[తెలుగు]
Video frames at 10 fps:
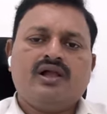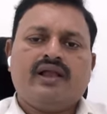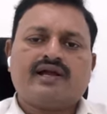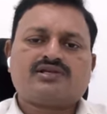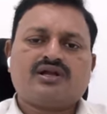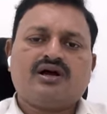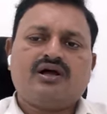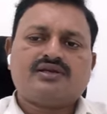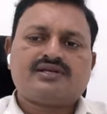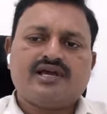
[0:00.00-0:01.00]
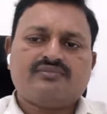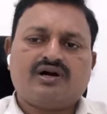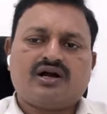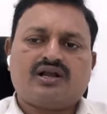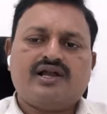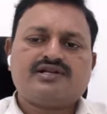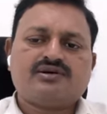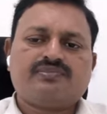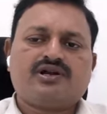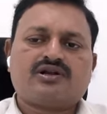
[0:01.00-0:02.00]
యాక్చువల్గా సేమ్ ఆ క్లయింట్
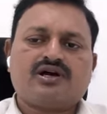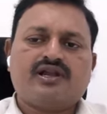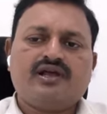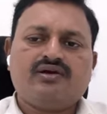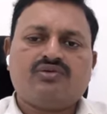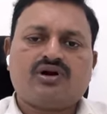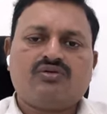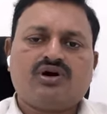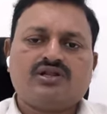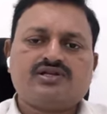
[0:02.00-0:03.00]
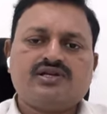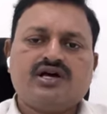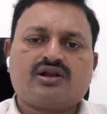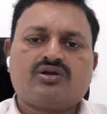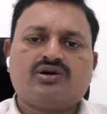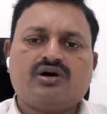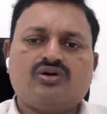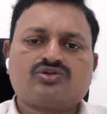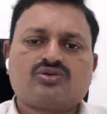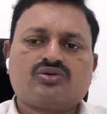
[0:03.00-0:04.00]
చెప్పినట్టుగానే ఒక వన్ సిఆర్లో
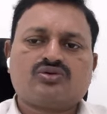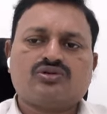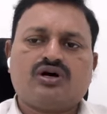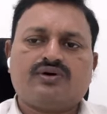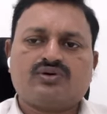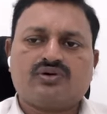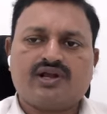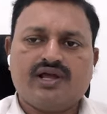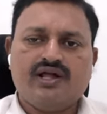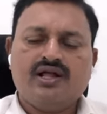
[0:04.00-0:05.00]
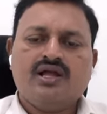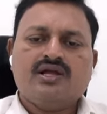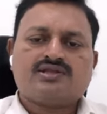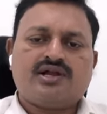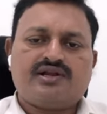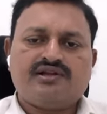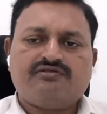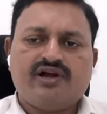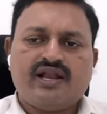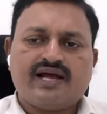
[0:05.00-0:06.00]
హౌస్ కొనుక్కుందాం అనుకుంటే థర్టీ
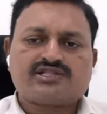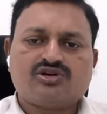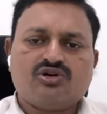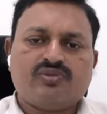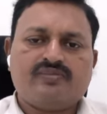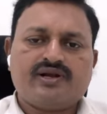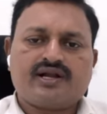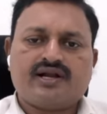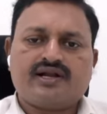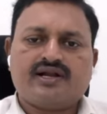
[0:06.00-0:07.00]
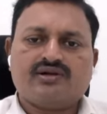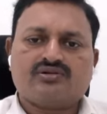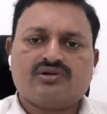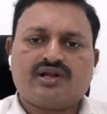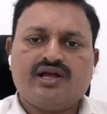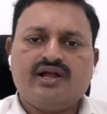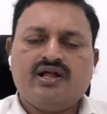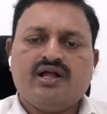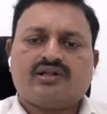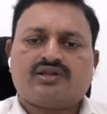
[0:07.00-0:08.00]
ఫైవ్ ల్యాక్స్ డౌన్ పేమెంట్ కట్టాడు అనుకుంటే
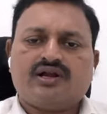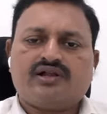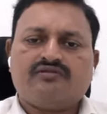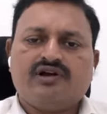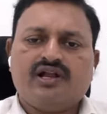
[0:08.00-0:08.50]
థర్టీ ఫైవ్